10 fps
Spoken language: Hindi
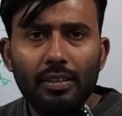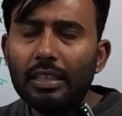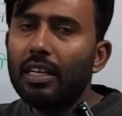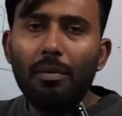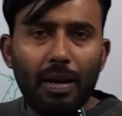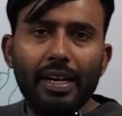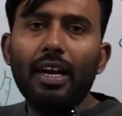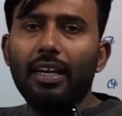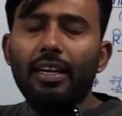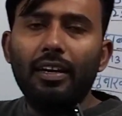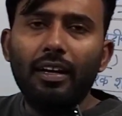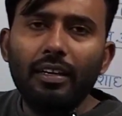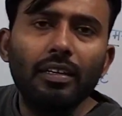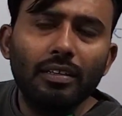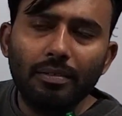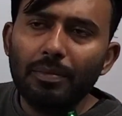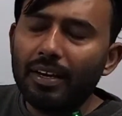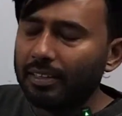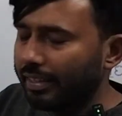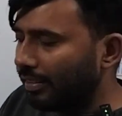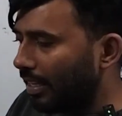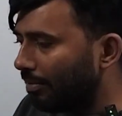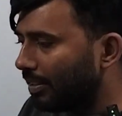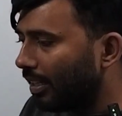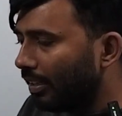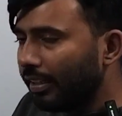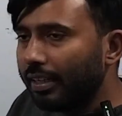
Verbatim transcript: जैसे हमारे यहाँ ले लें अगर भारत के हिसाब से